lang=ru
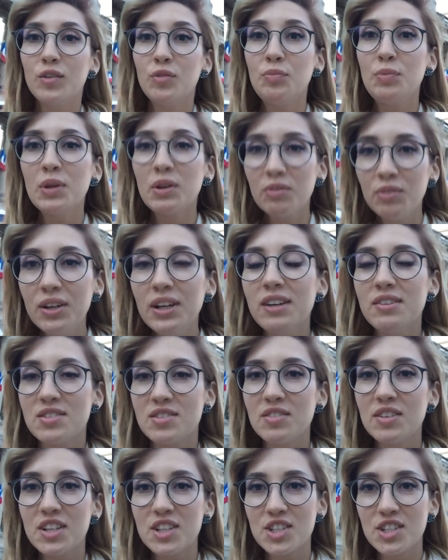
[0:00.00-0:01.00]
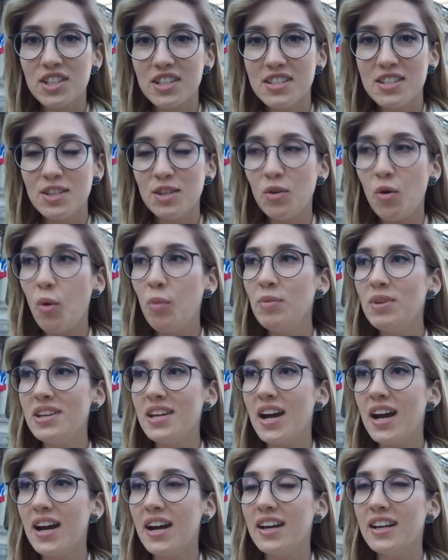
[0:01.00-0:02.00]
впервые в своей жизни у
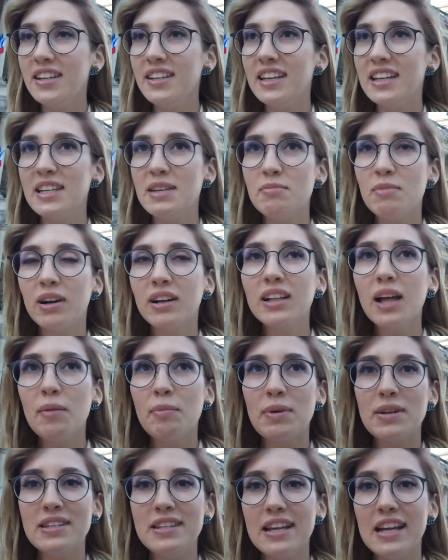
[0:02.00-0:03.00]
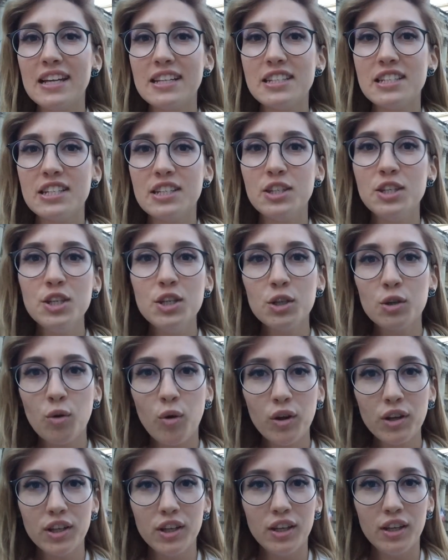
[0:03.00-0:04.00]
меня я не могла поднять ни
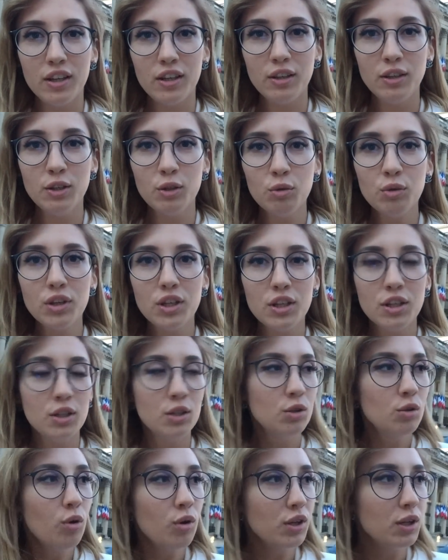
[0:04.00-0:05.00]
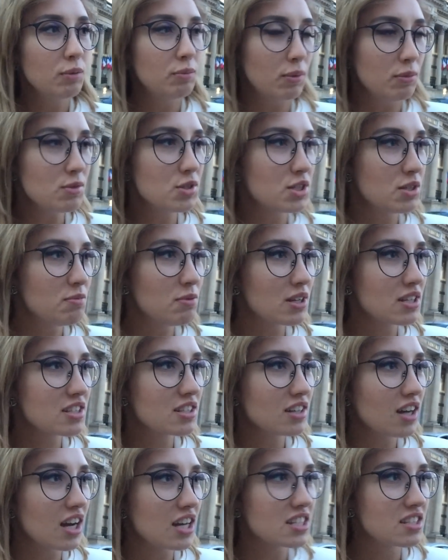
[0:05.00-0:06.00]
руки, ни руки, ни ноги. Помнишь, тебе
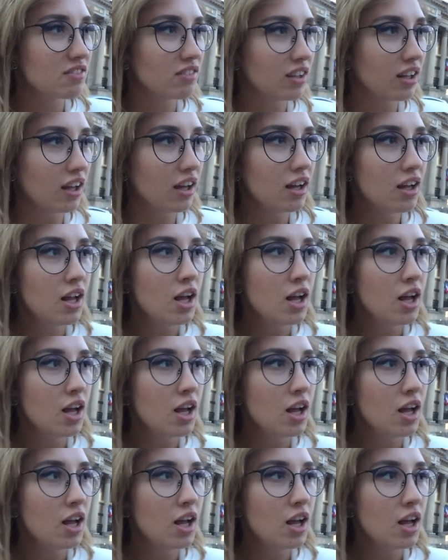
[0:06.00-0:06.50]
рассказывала?